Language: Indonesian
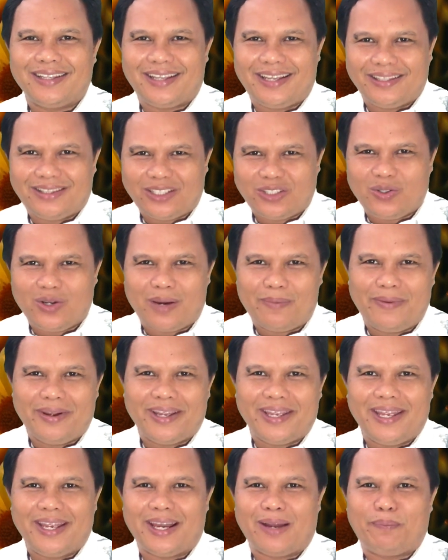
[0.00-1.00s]
Kita juga
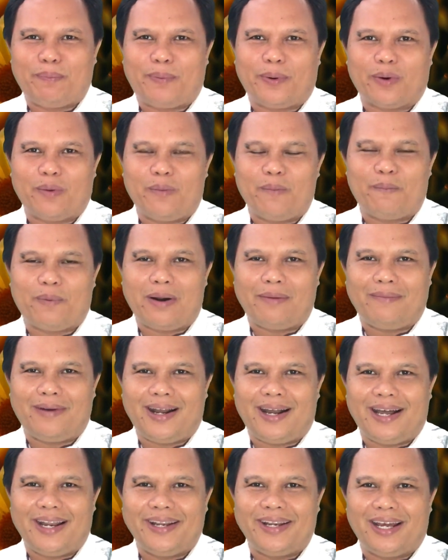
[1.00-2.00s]
mengingat
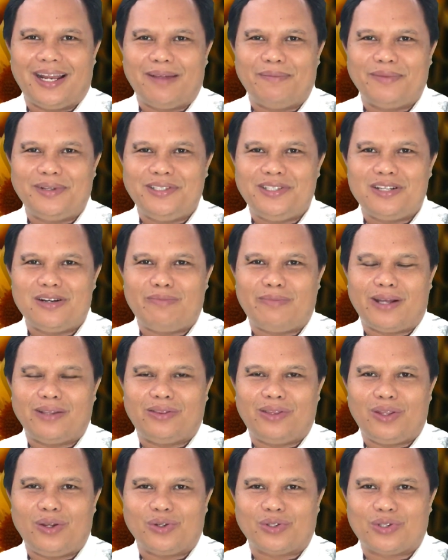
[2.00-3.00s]
perumpamaan dalam Injil
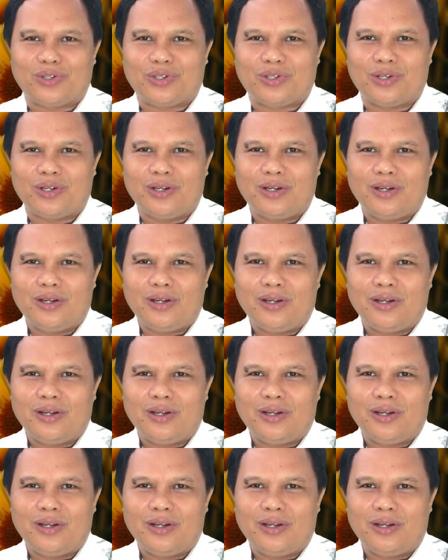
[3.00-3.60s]
Matius.